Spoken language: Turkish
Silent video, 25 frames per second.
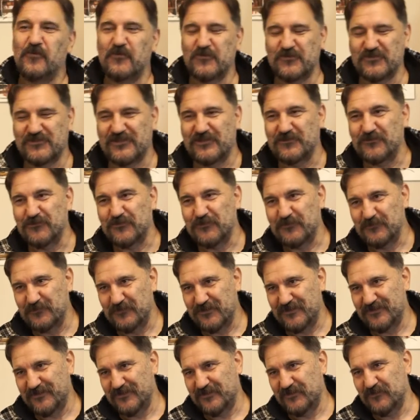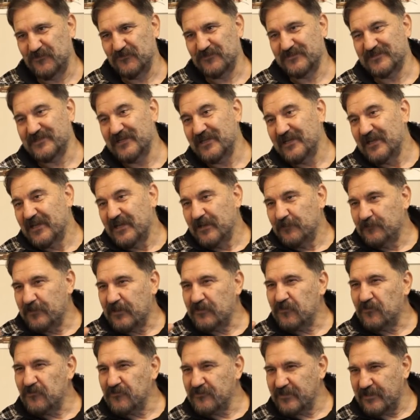hoşlanıyorum diyorsa
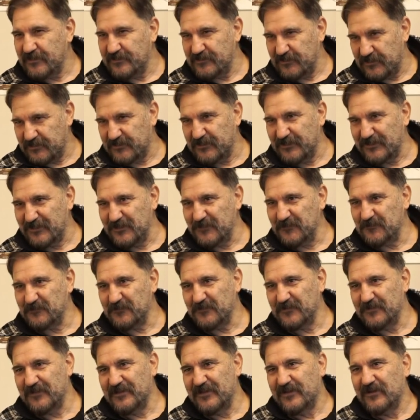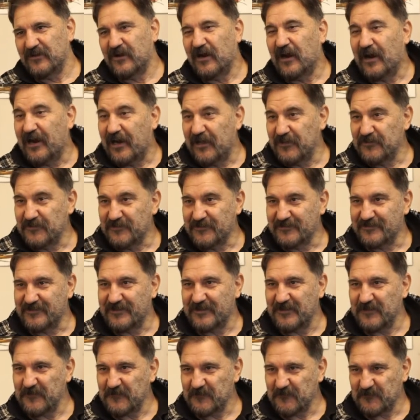ben oradan yakalayıp
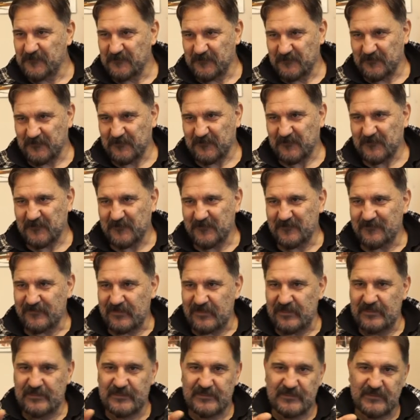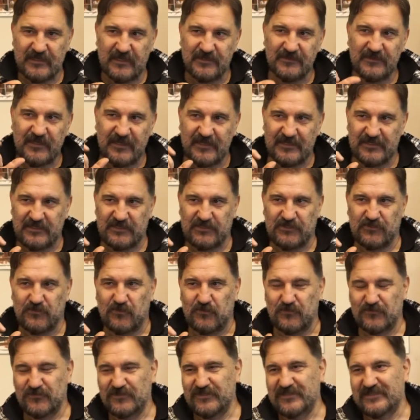anında ister tek kişi
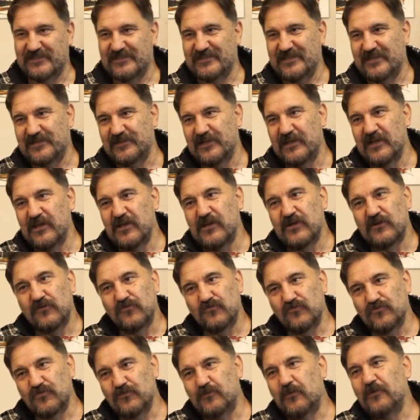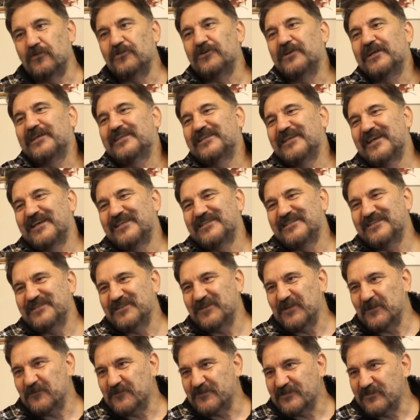olsun ister grup olarak
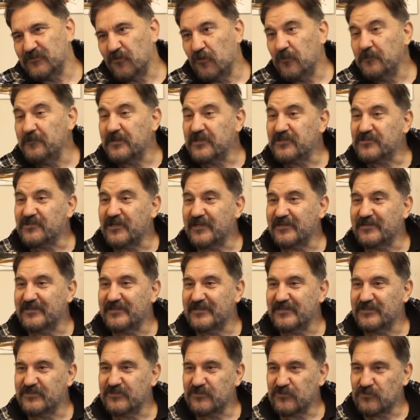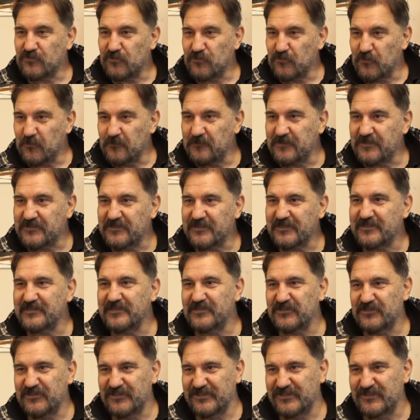gelsinler hepsini 15 dakika içinde son 15
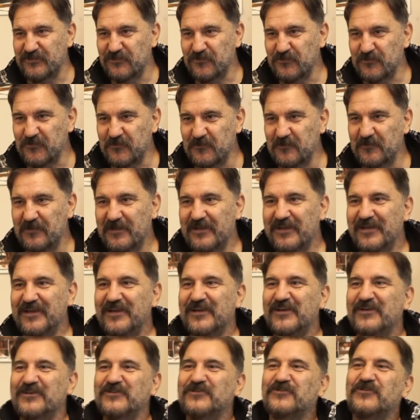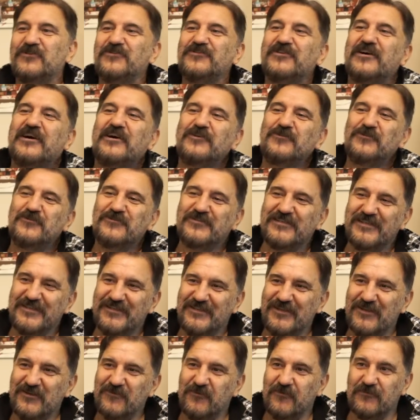dakikada çiziyordum. Sonra anons
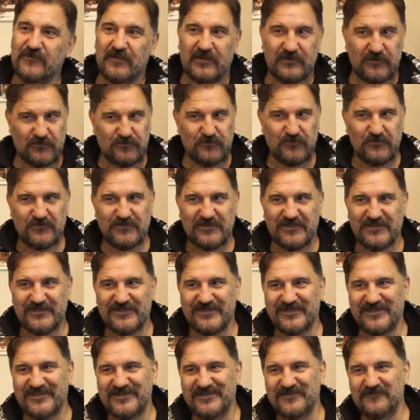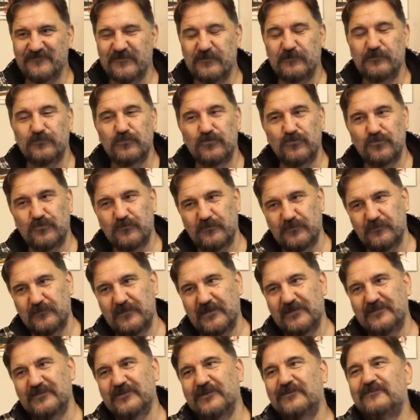ediliyor onlar da çok şaşırdı ve büyük bir
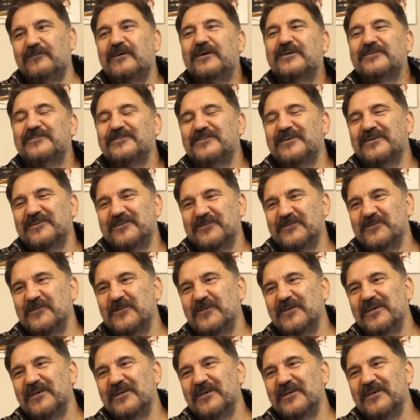medya vardı arka.